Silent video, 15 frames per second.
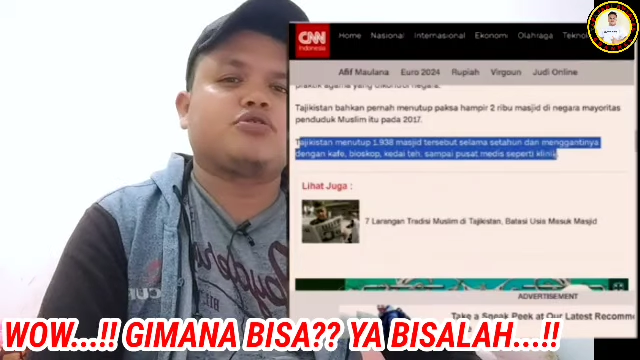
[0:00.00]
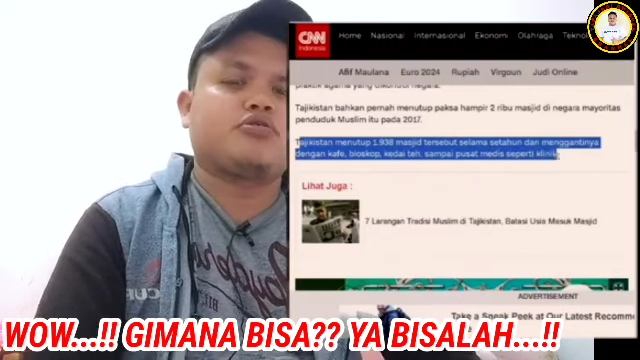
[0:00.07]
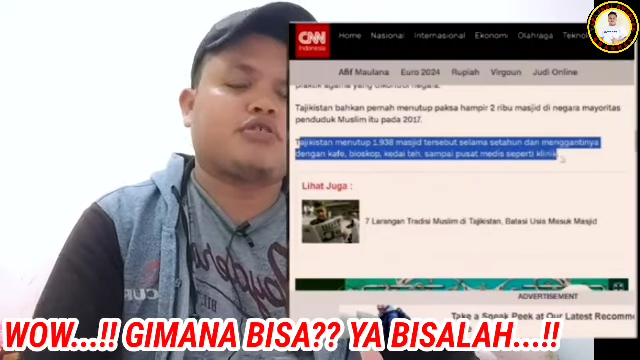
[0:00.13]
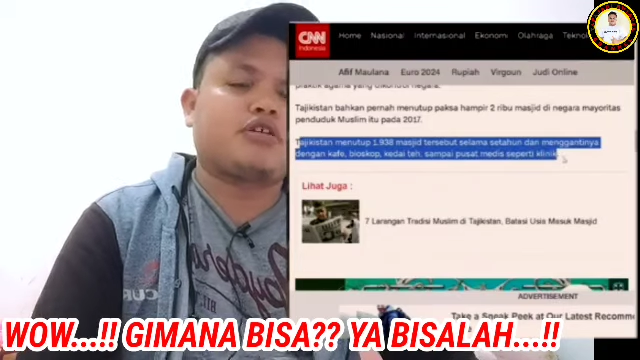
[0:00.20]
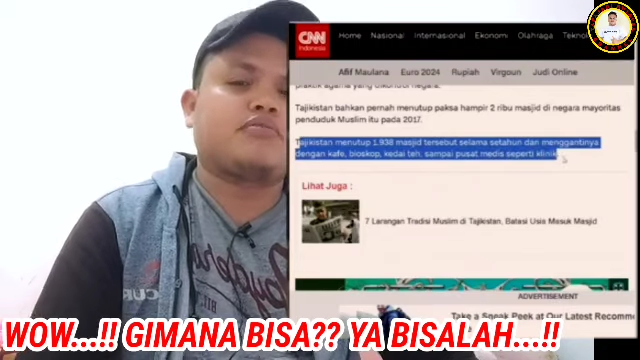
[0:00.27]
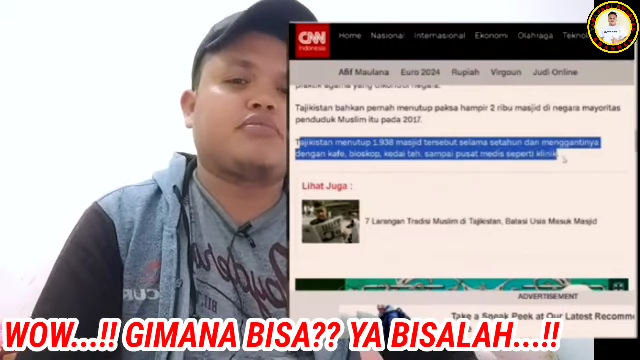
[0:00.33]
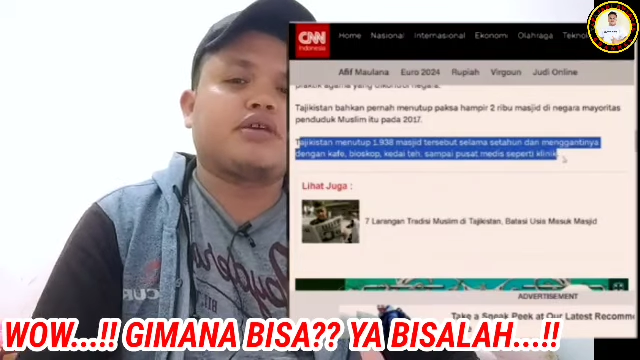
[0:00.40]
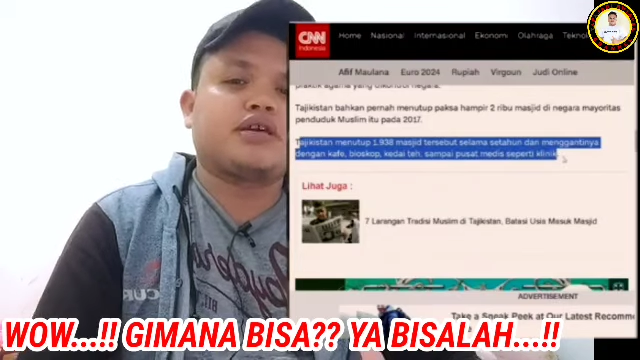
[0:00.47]

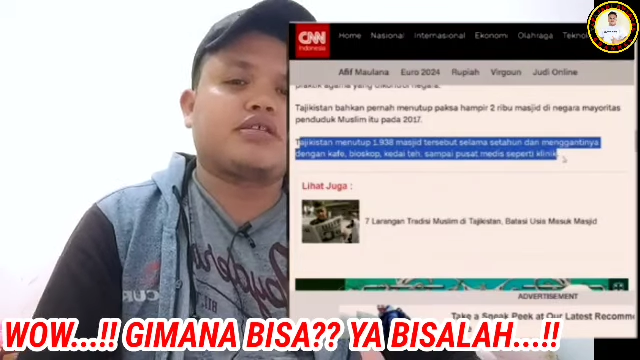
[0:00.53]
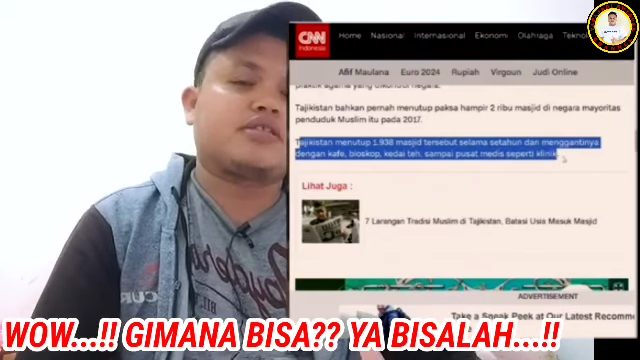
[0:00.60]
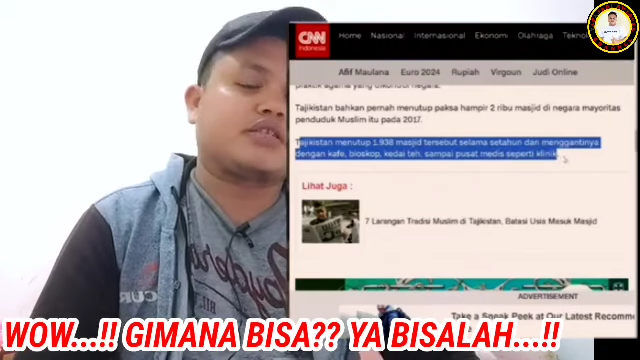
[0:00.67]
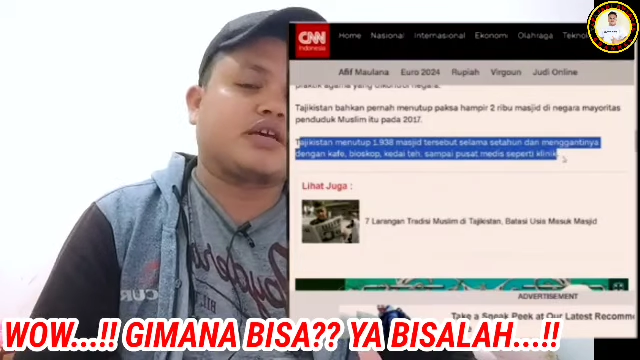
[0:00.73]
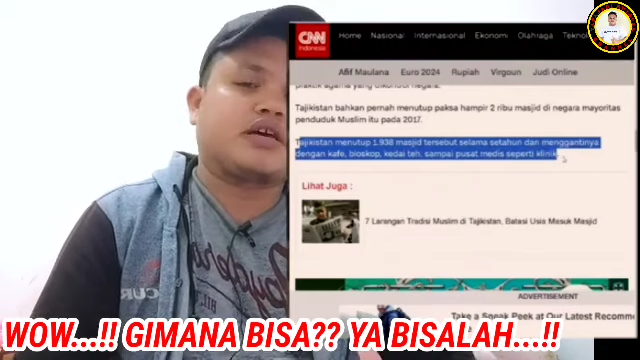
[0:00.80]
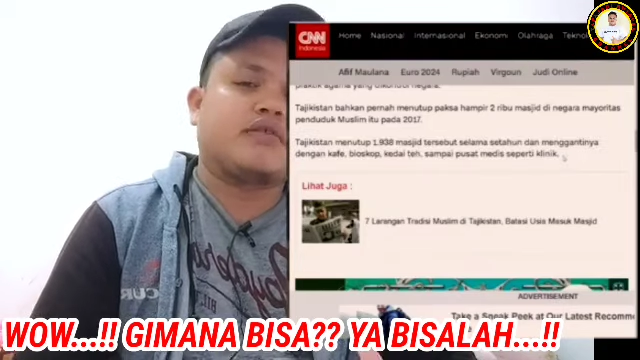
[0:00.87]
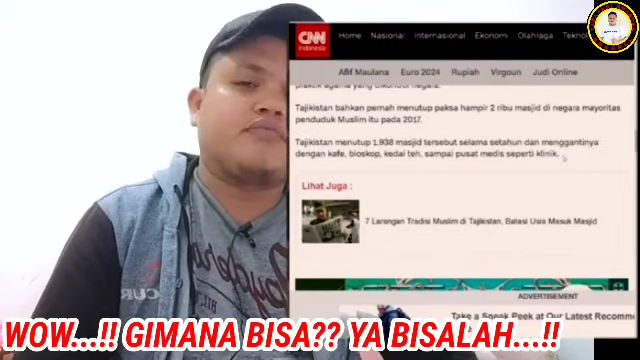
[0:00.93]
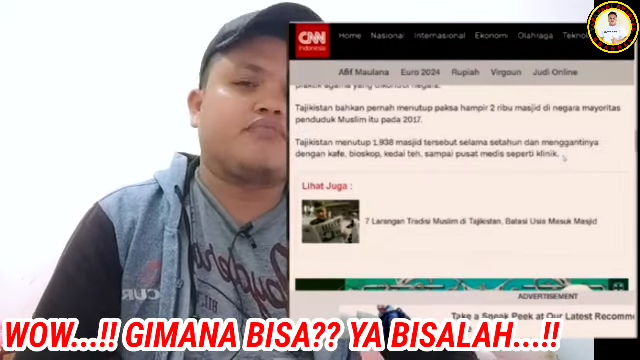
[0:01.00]
klinik.
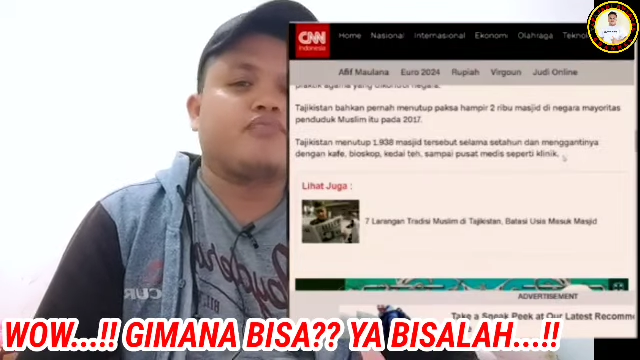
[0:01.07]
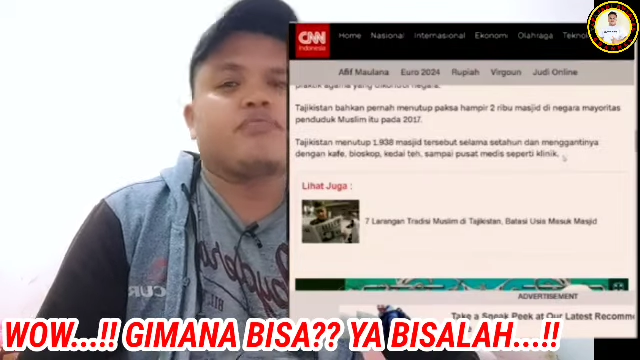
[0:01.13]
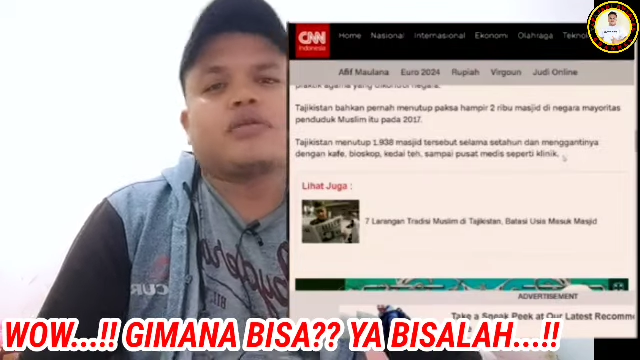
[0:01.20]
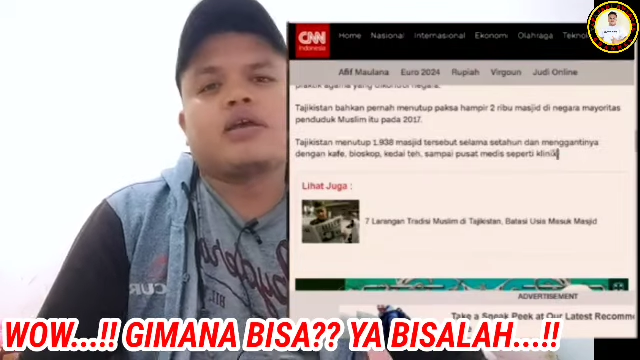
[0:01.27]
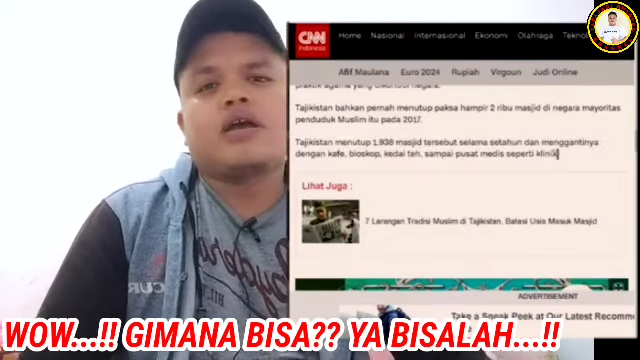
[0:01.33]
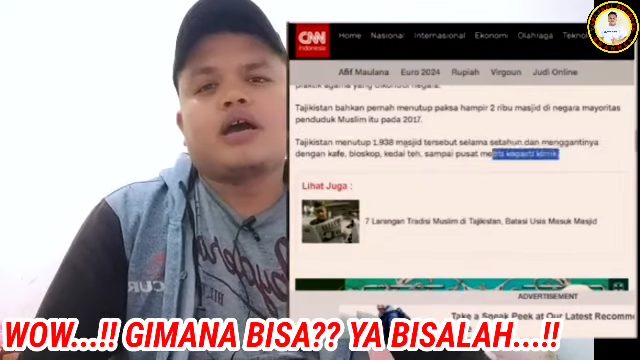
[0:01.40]
Hmm,